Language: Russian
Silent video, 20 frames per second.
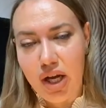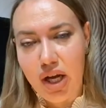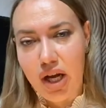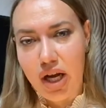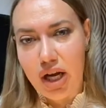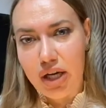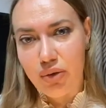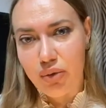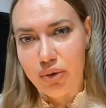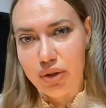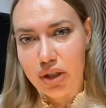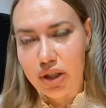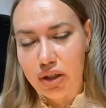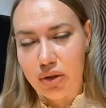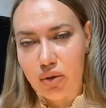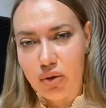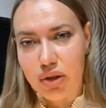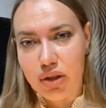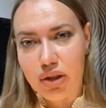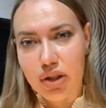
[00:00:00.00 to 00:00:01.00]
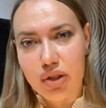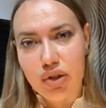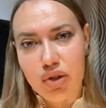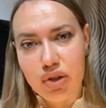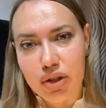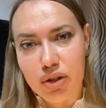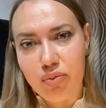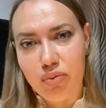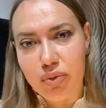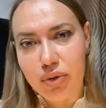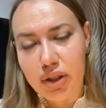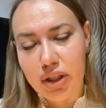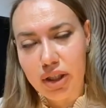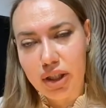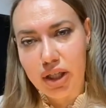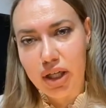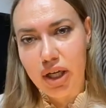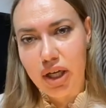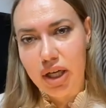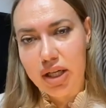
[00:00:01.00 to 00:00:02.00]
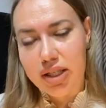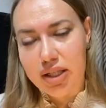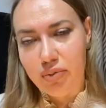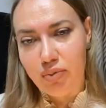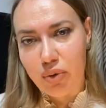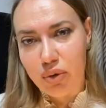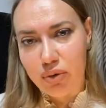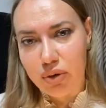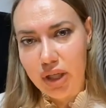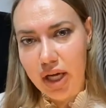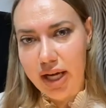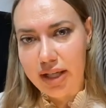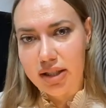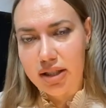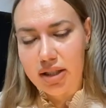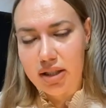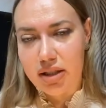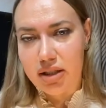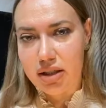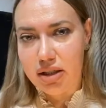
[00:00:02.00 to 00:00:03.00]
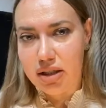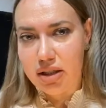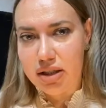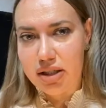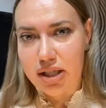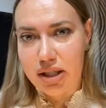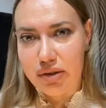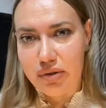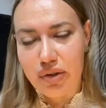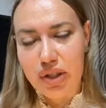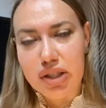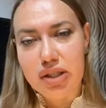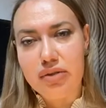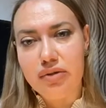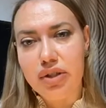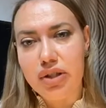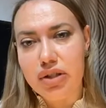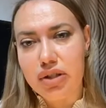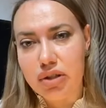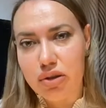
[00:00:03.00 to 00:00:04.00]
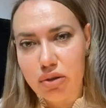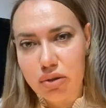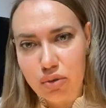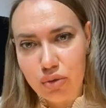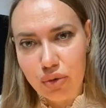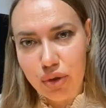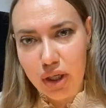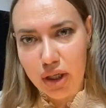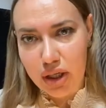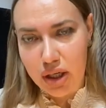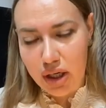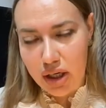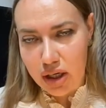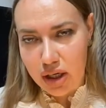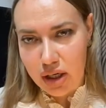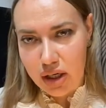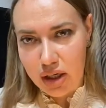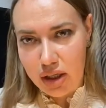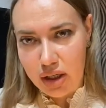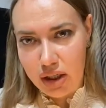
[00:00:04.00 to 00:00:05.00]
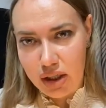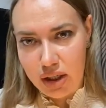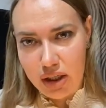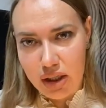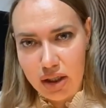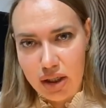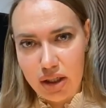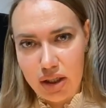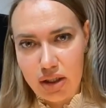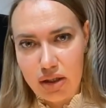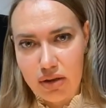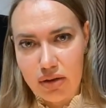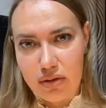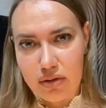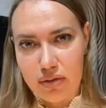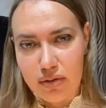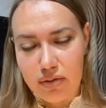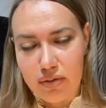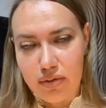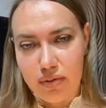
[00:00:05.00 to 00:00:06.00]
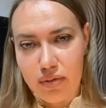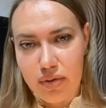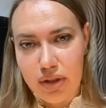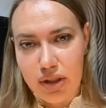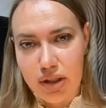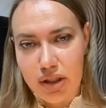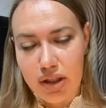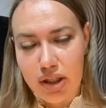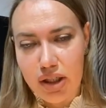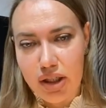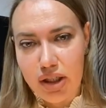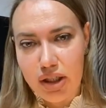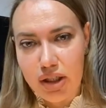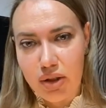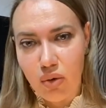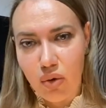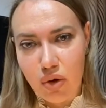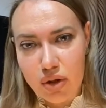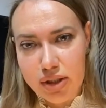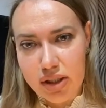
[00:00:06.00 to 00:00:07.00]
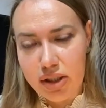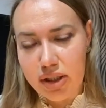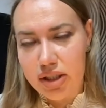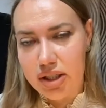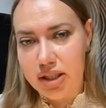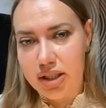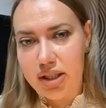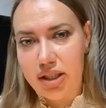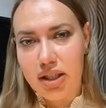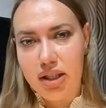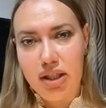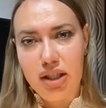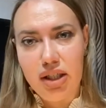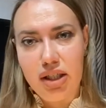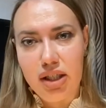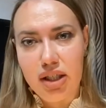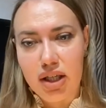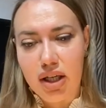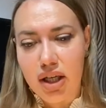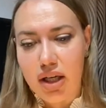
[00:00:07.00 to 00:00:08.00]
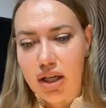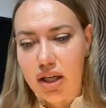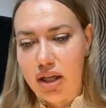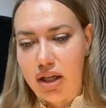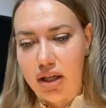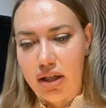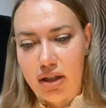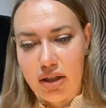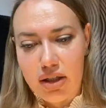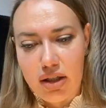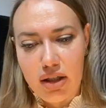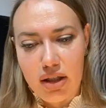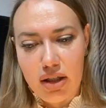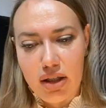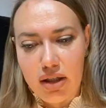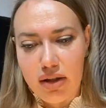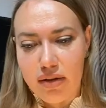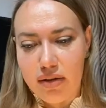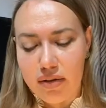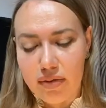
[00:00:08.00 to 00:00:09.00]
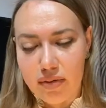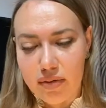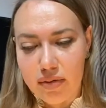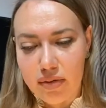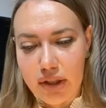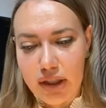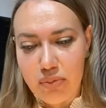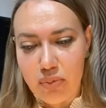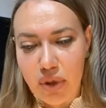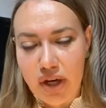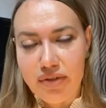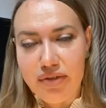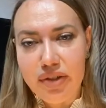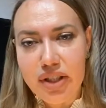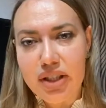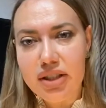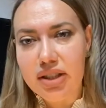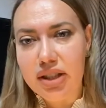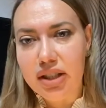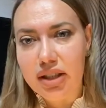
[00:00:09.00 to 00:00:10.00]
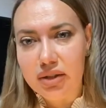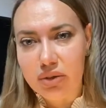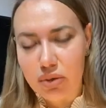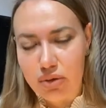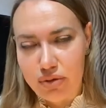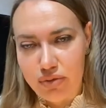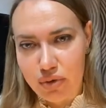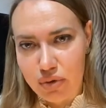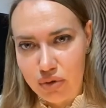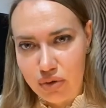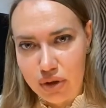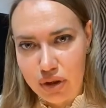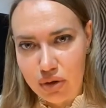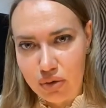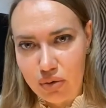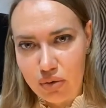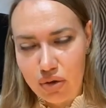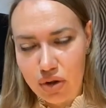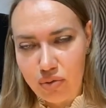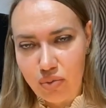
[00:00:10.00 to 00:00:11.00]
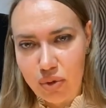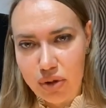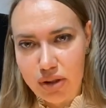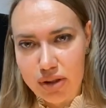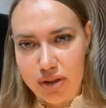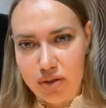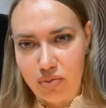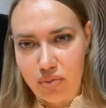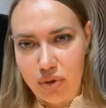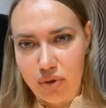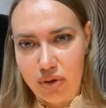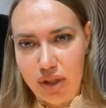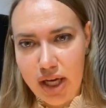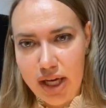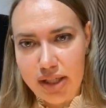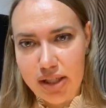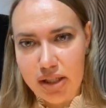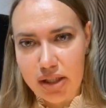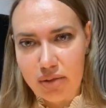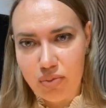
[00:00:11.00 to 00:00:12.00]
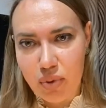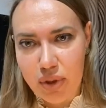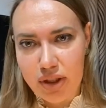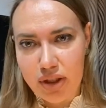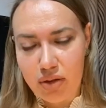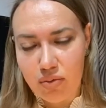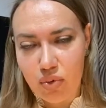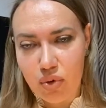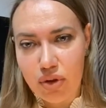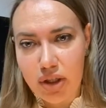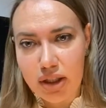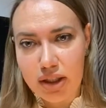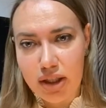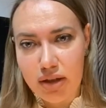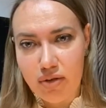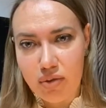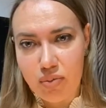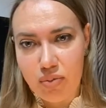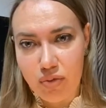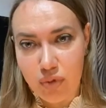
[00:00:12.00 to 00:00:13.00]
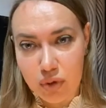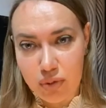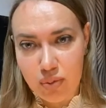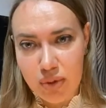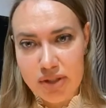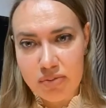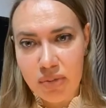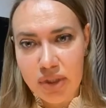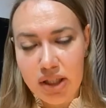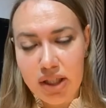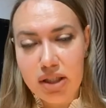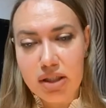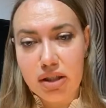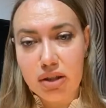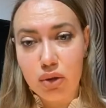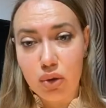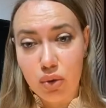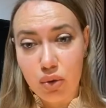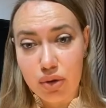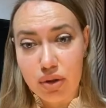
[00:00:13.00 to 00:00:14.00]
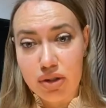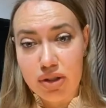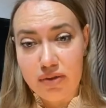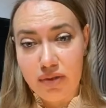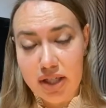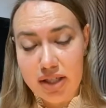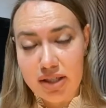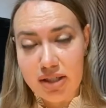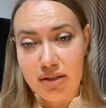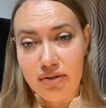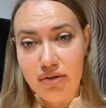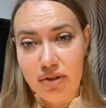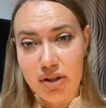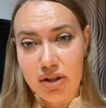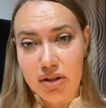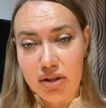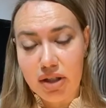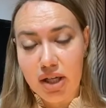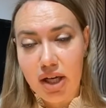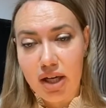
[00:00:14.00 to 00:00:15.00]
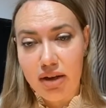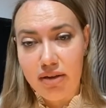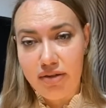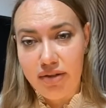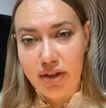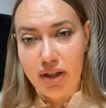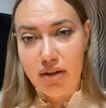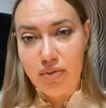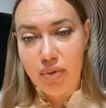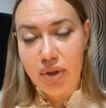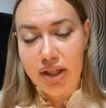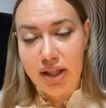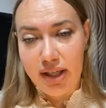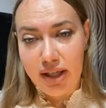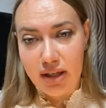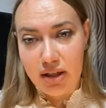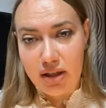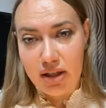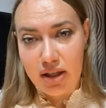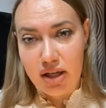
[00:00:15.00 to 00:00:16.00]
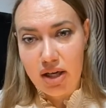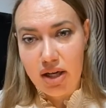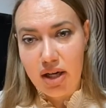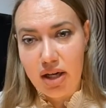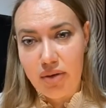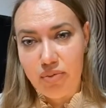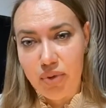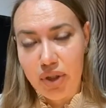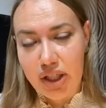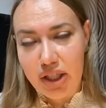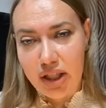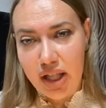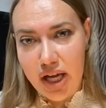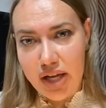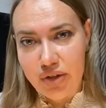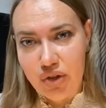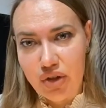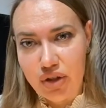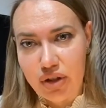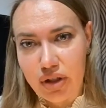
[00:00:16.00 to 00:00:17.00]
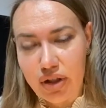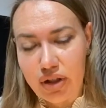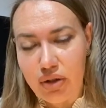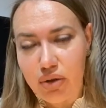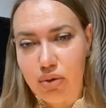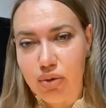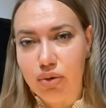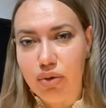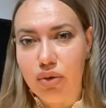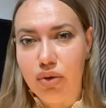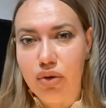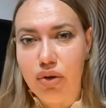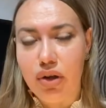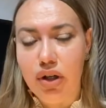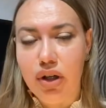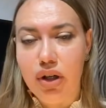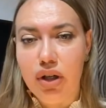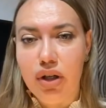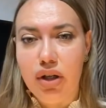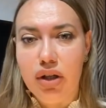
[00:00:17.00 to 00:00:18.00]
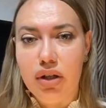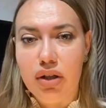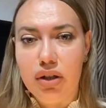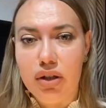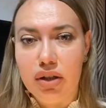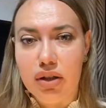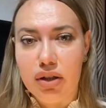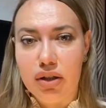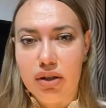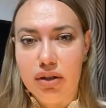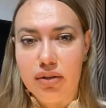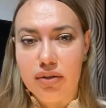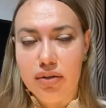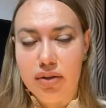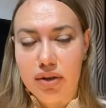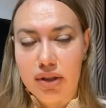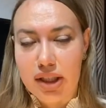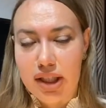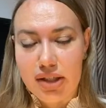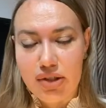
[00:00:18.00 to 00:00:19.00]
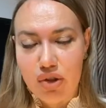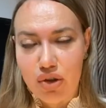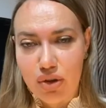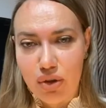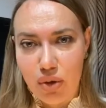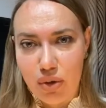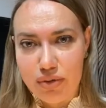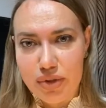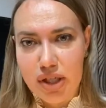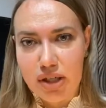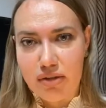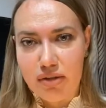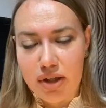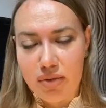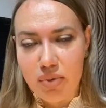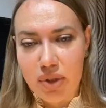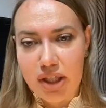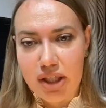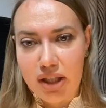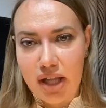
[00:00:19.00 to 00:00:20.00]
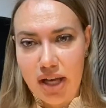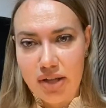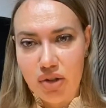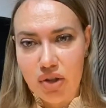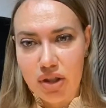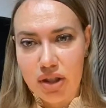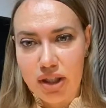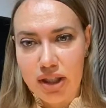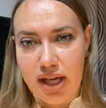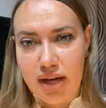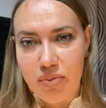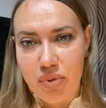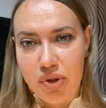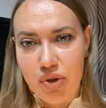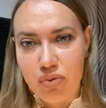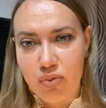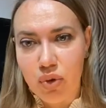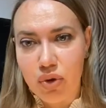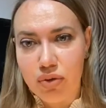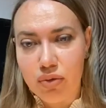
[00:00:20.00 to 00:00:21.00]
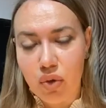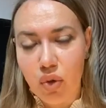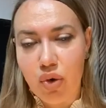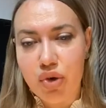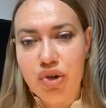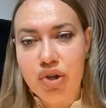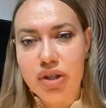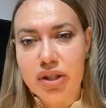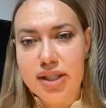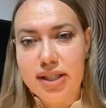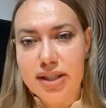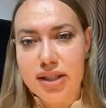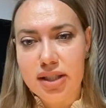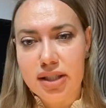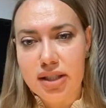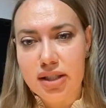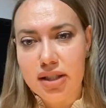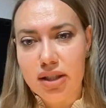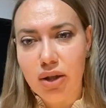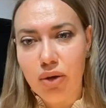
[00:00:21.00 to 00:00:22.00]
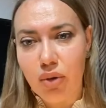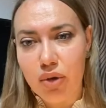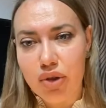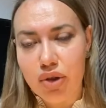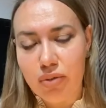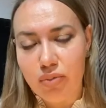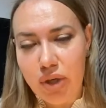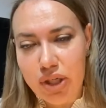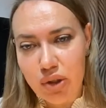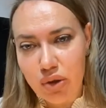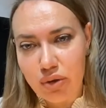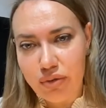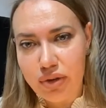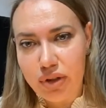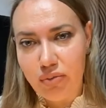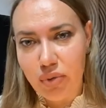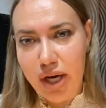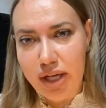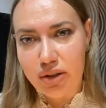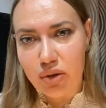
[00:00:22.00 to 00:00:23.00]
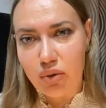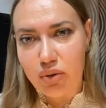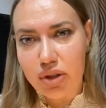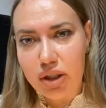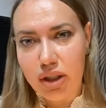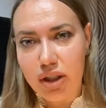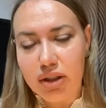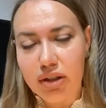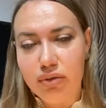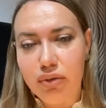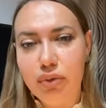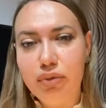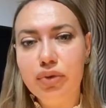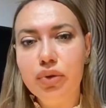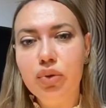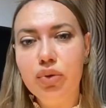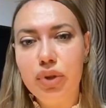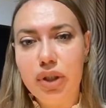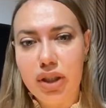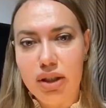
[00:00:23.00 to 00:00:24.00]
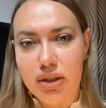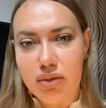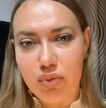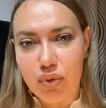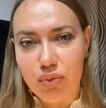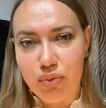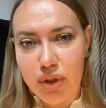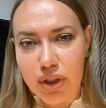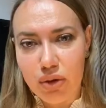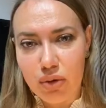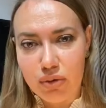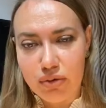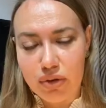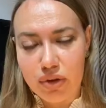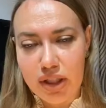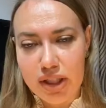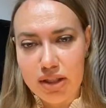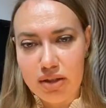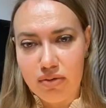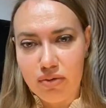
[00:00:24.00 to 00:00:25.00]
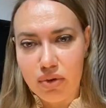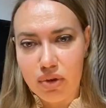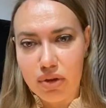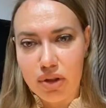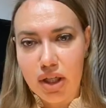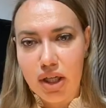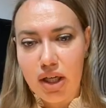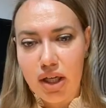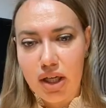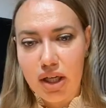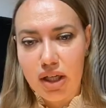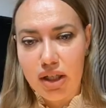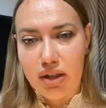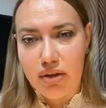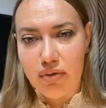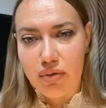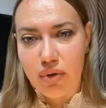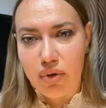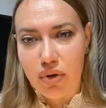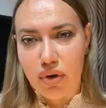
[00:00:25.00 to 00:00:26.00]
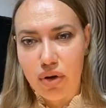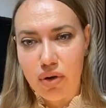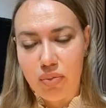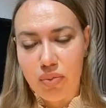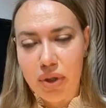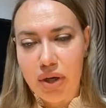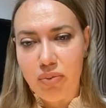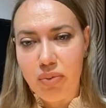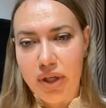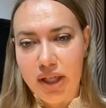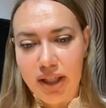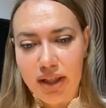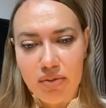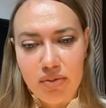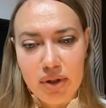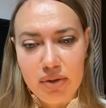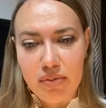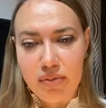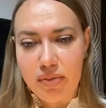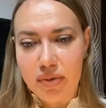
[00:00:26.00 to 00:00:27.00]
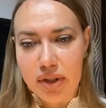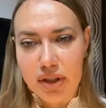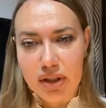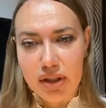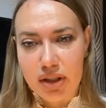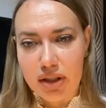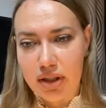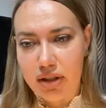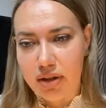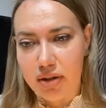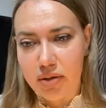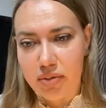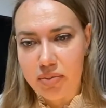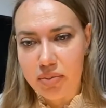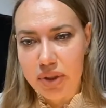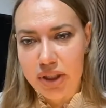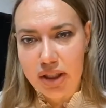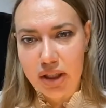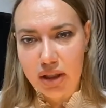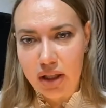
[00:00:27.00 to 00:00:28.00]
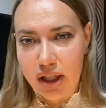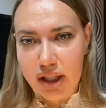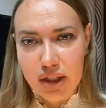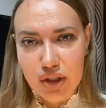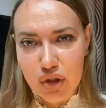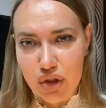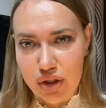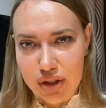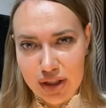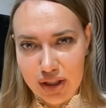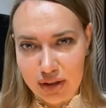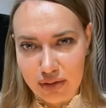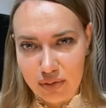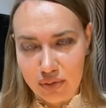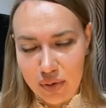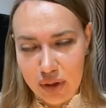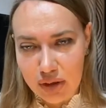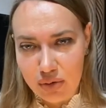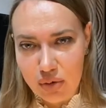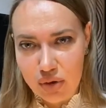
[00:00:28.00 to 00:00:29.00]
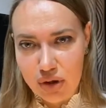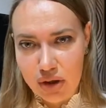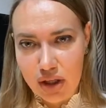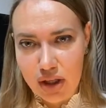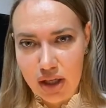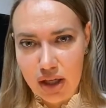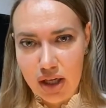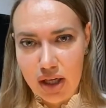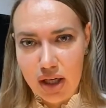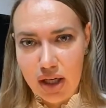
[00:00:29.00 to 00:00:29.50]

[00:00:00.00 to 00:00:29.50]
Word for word: А люди, которые должны были соблюдать, э, соответствовать цензуре, и, э, и религиозность, и, э, и правители, то есть все это нужно было соблюдать, и поэтому, когда вы вот посмотрите, кто из вас не видел фильм «Грех» Микеланджело, то э, Кончаловского, а Микеланджело, да, почему он очень очень большое внимание уделил его внутреннему миру, вот этим вот его проблемам психологическим, потому что